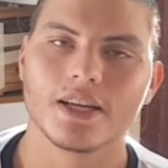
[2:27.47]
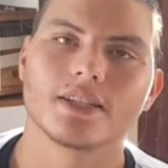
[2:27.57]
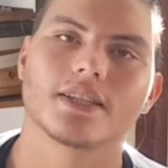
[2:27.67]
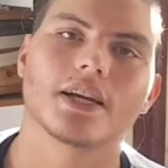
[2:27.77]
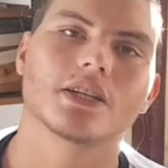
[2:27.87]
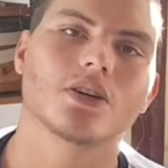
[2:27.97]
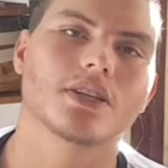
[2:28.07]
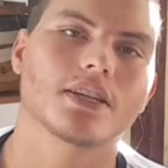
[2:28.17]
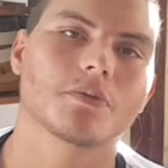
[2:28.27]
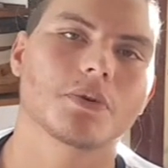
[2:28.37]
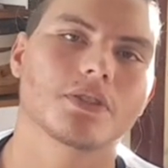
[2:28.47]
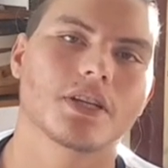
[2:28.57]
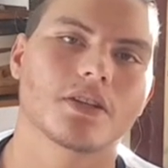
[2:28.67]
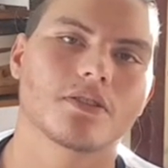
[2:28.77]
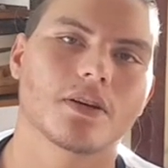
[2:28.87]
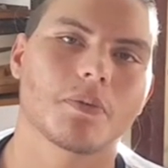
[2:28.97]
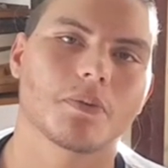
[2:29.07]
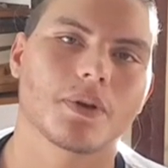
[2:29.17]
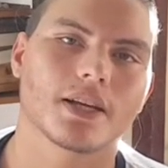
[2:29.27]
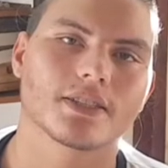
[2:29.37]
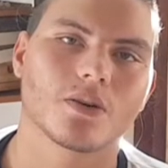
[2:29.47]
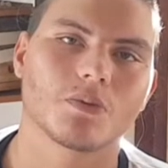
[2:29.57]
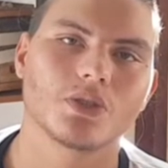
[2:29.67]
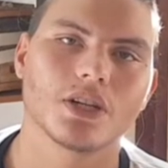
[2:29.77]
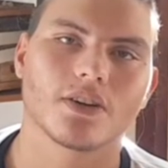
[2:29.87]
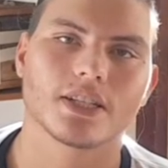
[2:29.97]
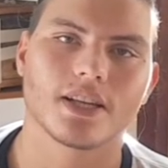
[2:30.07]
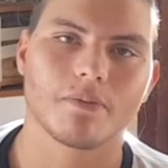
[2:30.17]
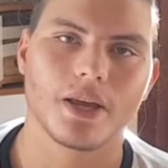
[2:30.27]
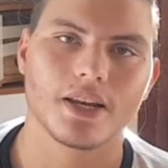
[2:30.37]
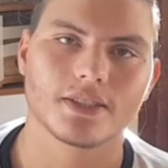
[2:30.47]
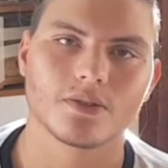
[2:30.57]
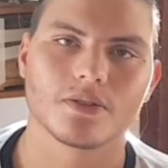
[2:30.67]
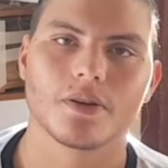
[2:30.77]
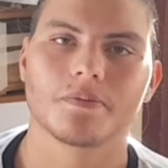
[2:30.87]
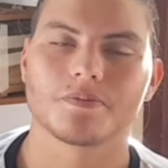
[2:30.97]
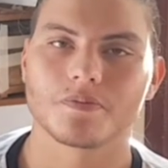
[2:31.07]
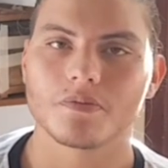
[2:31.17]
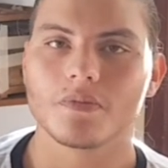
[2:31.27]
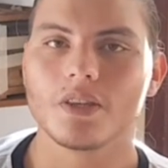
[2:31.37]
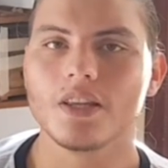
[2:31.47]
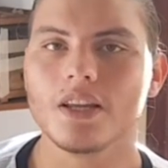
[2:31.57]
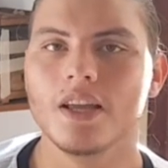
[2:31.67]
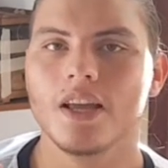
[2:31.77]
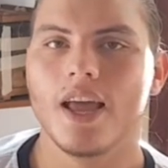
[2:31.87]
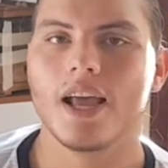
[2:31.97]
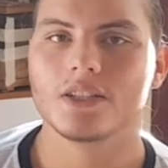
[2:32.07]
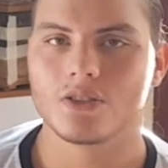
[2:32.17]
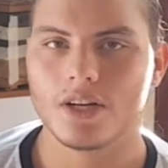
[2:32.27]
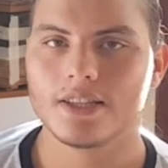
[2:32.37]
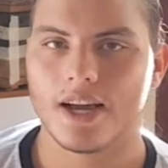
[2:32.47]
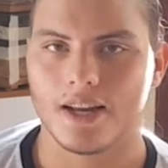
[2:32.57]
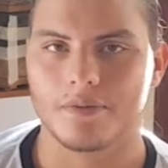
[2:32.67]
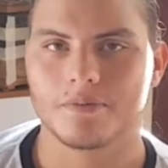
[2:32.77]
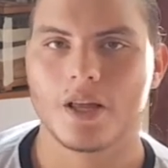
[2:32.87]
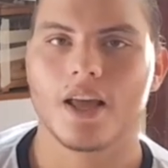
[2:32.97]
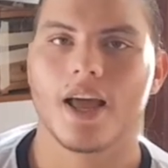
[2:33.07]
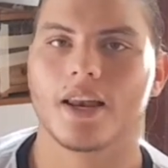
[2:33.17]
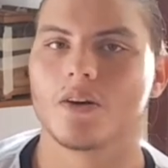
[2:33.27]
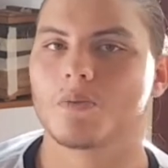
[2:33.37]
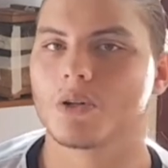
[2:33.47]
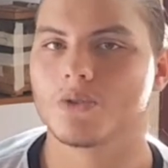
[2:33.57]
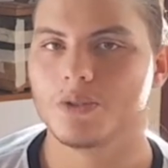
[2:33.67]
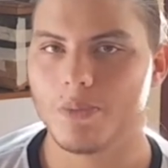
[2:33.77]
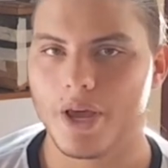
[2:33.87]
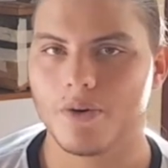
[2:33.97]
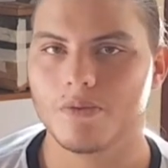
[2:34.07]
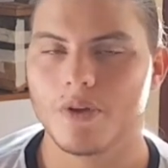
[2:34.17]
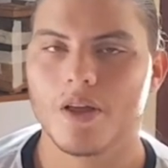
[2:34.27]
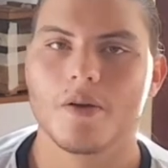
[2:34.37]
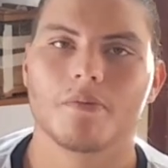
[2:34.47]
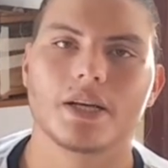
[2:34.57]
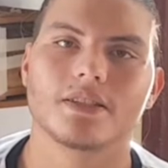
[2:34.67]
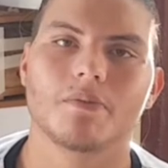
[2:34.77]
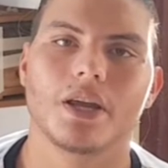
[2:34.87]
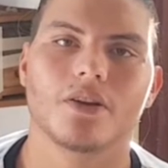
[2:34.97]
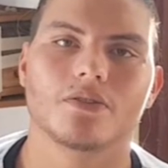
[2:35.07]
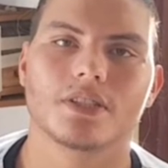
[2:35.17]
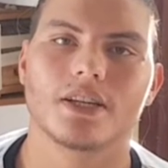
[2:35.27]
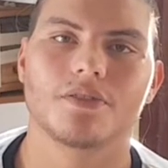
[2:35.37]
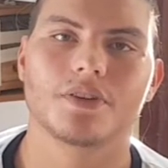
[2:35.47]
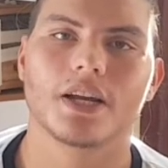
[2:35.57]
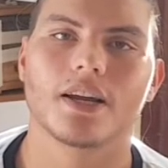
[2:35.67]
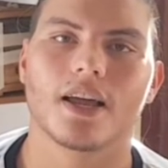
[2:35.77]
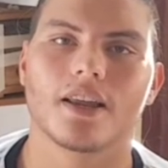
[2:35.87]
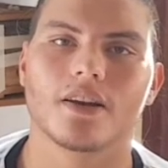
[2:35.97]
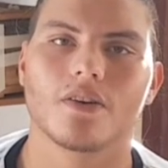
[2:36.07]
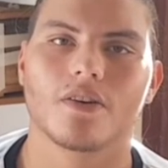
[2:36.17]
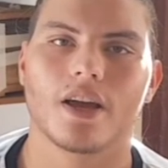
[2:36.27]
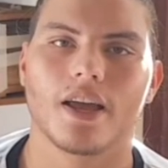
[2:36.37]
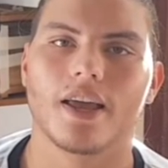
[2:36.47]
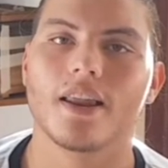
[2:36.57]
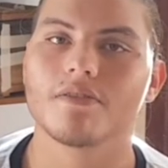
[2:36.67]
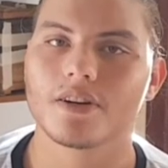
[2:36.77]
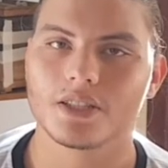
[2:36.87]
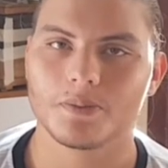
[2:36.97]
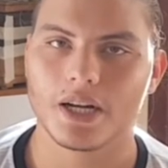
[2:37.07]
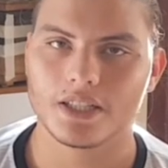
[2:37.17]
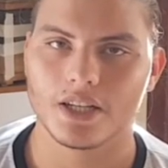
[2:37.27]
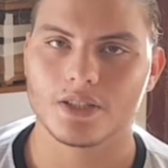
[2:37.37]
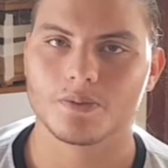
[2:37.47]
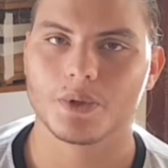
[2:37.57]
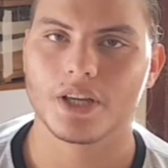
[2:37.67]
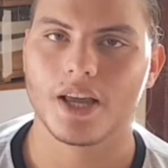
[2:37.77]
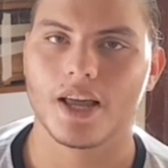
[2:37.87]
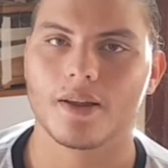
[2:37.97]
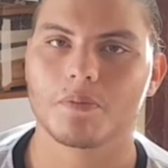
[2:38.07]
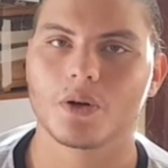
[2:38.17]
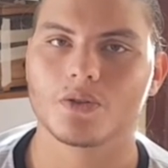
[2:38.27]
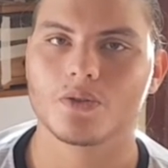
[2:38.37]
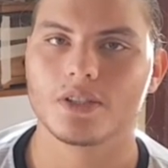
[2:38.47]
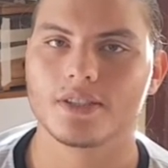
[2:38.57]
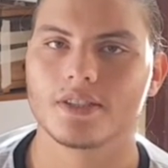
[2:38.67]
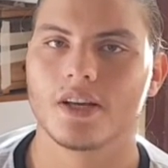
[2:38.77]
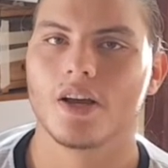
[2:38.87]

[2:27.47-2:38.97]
Cerca de 80% da população mundial das abelhas é solitária. Ela não produz mel, mas também não significa que ela não é relevante para a gente, porque ela produz